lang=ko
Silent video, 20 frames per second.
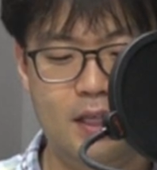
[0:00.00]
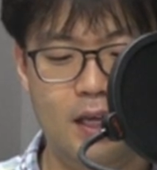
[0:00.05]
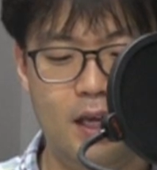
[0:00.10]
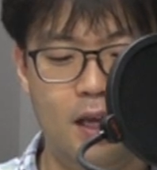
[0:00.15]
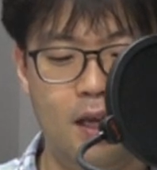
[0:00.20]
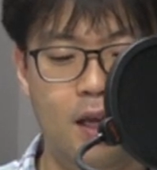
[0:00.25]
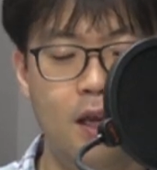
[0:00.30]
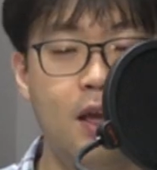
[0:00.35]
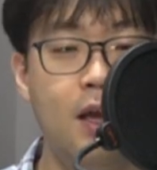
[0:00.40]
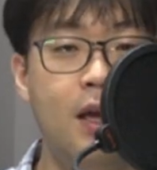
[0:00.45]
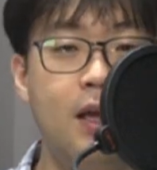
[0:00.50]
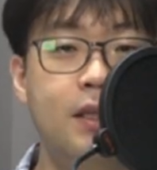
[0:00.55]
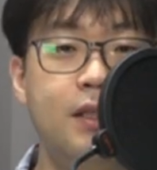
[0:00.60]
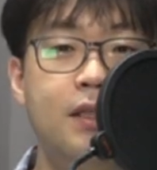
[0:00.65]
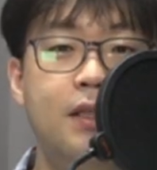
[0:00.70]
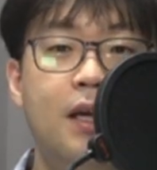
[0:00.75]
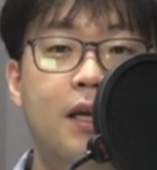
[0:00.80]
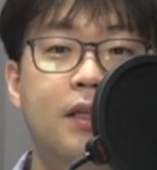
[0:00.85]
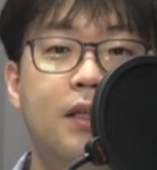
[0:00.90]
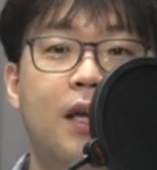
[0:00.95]
이게
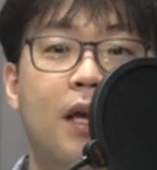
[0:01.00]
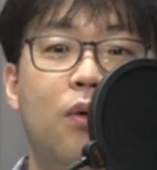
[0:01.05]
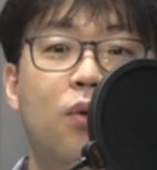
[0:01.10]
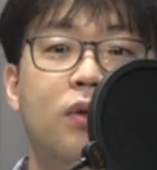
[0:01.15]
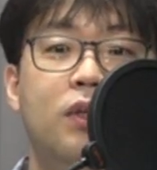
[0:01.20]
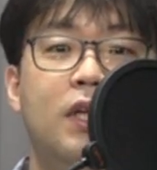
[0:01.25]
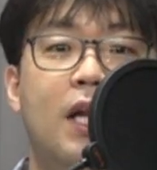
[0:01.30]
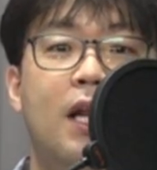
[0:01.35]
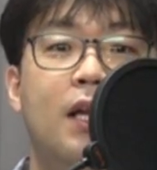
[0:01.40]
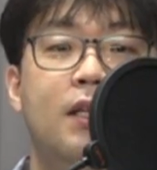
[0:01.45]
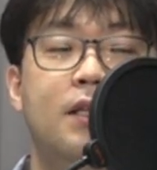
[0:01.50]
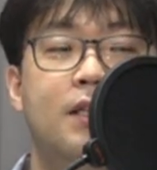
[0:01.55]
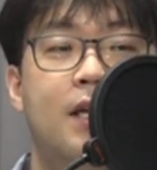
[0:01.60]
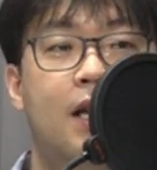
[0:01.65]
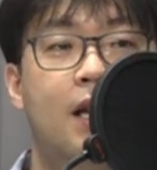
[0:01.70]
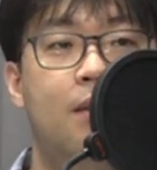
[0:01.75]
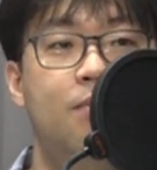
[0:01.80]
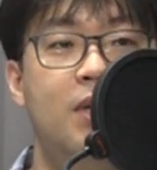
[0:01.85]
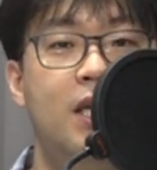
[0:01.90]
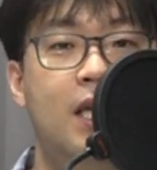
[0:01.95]
키에르케고르라는
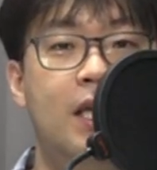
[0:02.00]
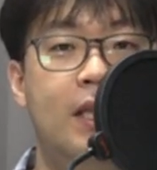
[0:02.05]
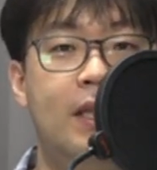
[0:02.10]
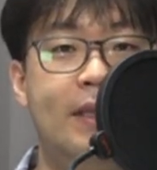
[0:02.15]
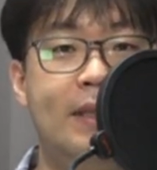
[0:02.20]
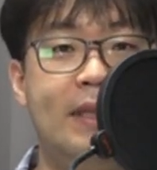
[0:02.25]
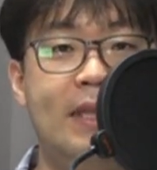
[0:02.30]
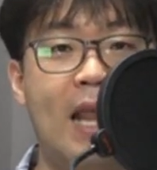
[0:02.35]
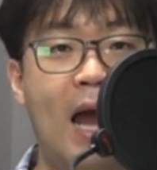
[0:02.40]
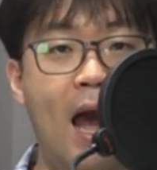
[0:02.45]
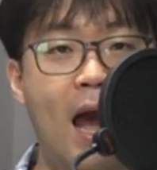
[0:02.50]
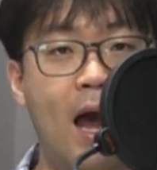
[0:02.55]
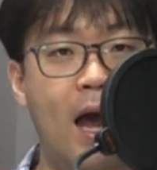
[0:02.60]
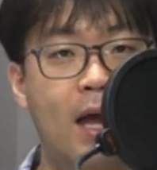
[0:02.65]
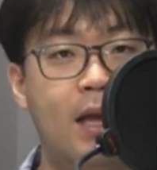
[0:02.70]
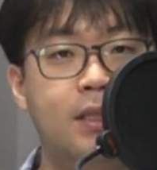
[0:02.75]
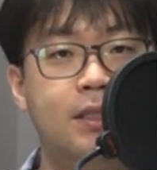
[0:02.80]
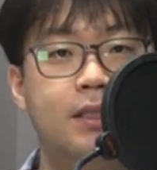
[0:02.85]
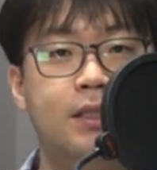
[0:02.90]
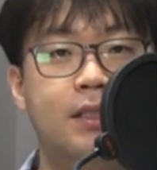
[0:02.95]
사람이
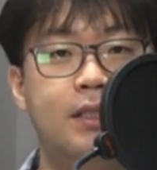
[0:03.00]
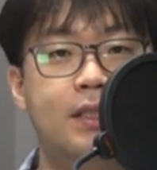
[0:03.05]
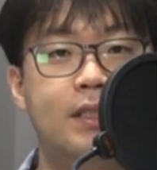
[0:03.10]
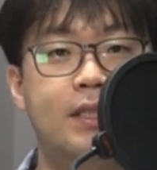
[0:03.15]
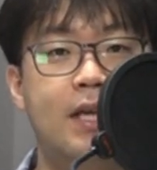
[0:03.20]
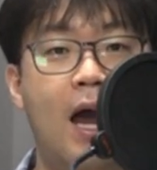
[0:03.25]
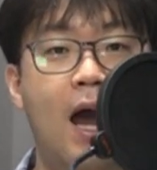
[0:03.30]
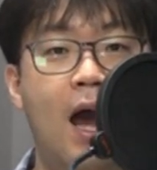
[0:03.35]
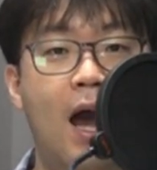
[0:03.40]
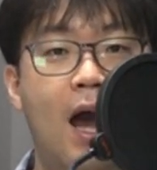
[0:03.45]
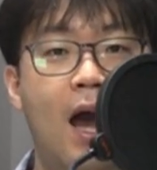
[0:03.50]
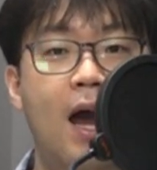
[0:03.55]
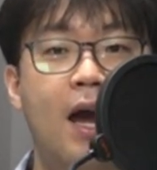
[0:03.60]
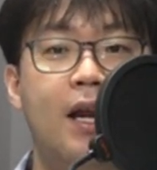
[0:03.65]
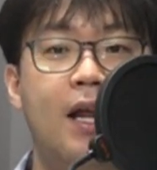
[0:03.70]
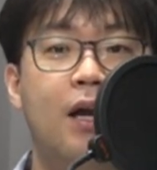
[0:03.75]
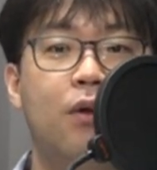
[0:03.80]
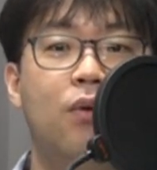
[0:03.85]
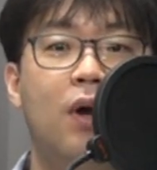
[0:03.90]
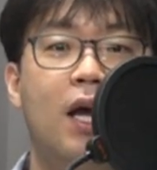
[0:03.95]
나, 즉
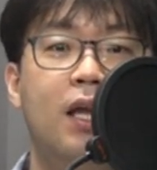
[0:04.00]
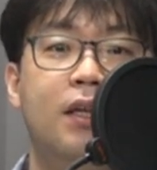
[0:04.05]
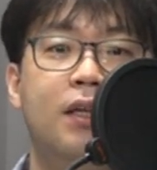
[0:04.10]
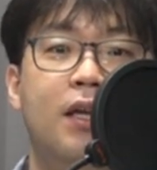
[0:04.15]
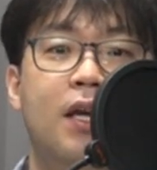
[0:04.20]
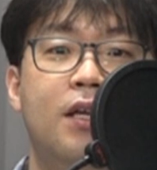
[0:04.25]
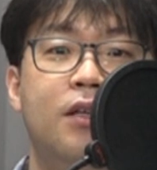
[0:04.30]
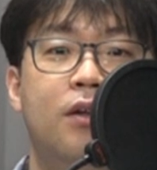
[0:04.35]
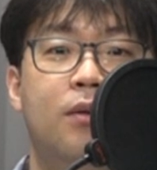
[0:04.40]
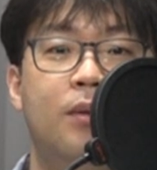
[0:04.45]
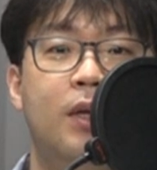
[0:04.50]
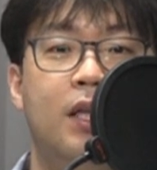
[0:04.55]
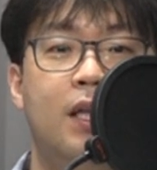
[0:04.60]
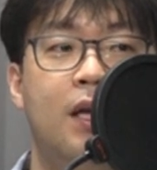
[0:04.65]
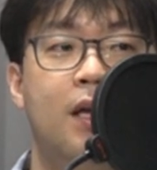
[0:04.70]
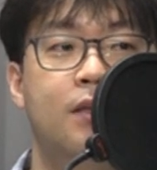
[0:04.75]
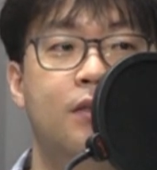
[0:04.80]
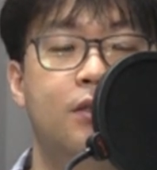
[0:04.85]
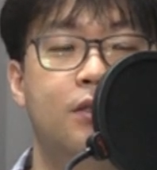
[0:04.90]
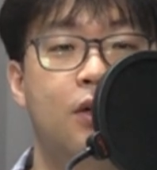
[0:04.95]
자아라고 하는 개념에
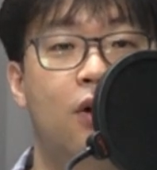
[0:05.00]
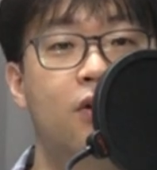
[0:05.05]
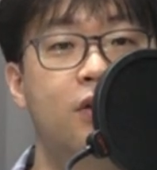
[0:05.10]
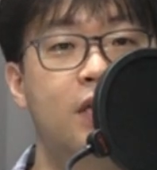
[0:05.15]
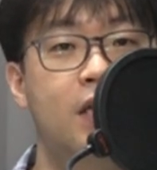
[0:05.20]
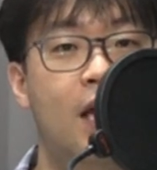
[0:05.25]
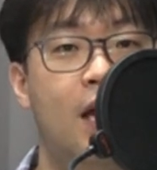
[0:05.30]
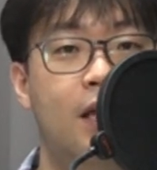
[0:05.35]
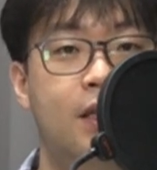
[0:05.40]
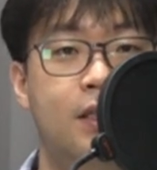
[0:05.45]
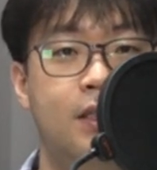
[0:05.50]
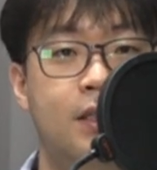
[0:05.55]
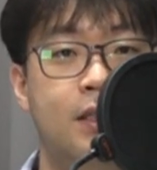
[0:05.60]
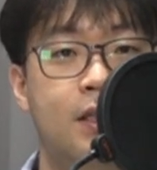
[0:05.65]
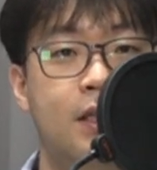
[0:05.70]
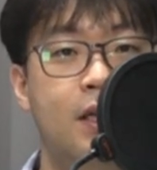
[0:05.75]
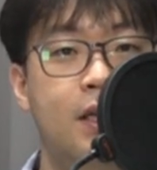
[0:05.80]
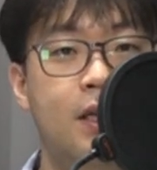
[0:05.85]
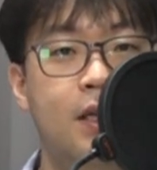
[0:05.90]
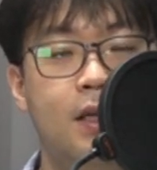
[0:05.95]
대해서
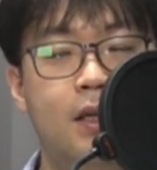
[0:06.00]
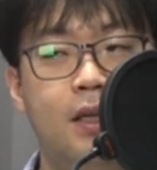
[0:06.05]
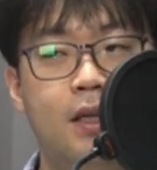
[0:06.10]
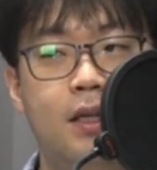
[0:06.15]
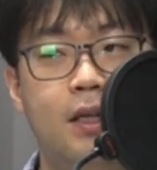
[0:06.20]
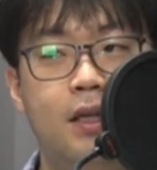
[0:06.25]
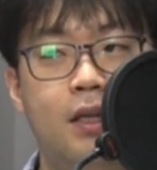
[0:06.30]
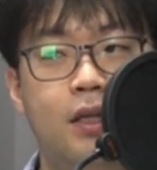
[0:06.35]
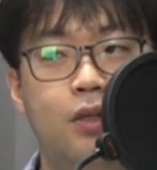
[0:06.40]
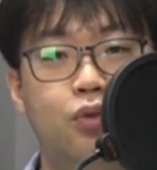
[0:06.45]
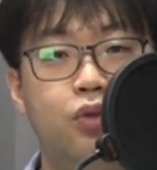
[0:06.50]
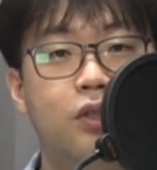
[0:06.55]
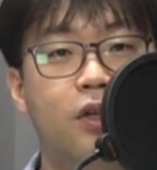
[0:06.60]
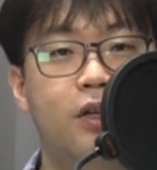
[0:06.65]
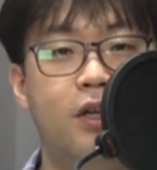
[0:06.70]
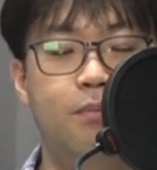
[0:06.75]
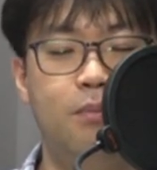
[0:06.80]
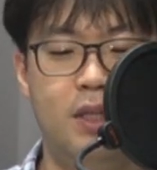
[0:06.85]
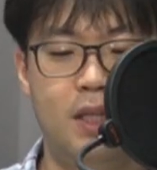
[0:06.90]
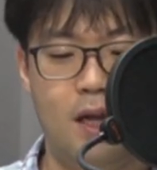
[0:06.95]
정의하는
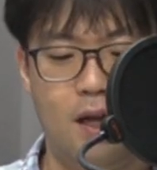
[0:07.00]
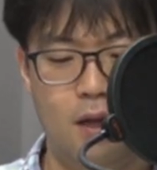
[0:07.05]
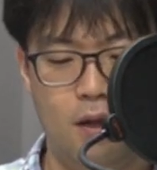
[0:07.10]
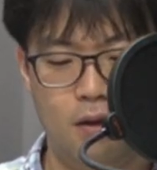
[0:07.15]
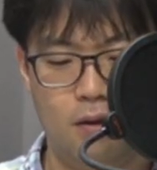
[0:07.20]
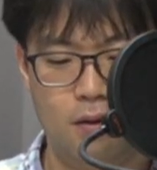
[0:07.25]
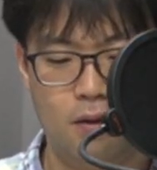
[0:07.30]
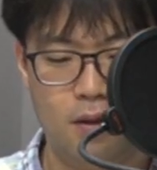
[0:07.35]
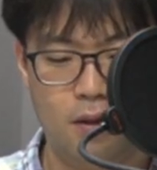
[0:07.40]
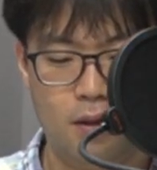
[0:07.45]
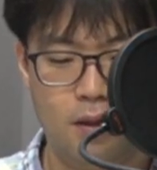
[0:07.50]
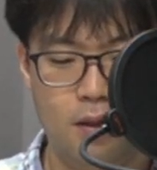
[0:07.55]
구절입니다.